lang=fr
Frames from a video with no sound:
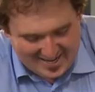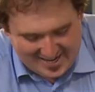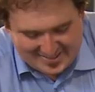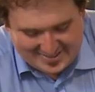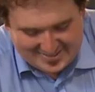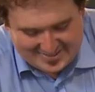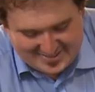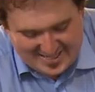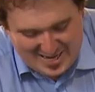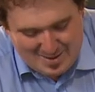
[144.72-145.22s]

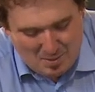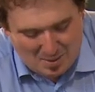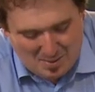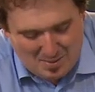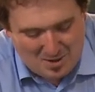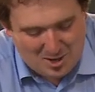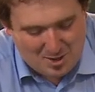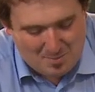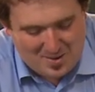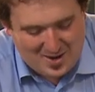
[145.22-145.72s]
C'est
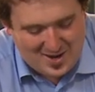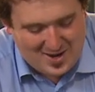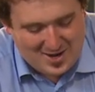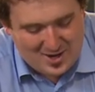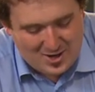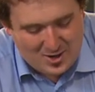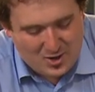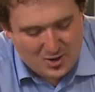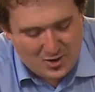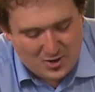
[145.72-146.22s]

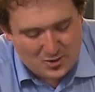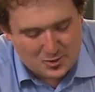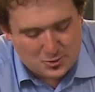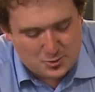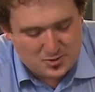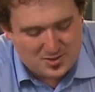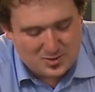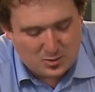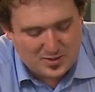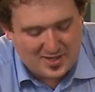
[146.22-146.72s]
probablement le jus
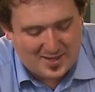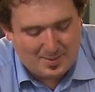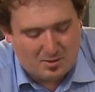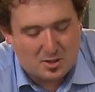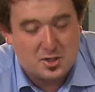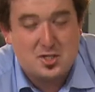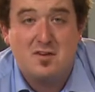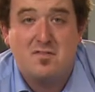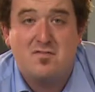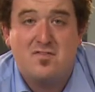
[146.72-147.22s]
de sirop d'érable
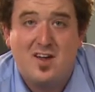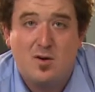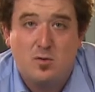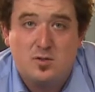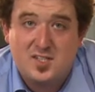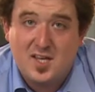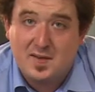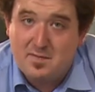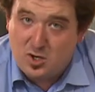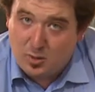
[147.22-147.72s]
que j'ai fait où
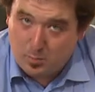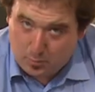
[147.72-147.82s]
il y avait le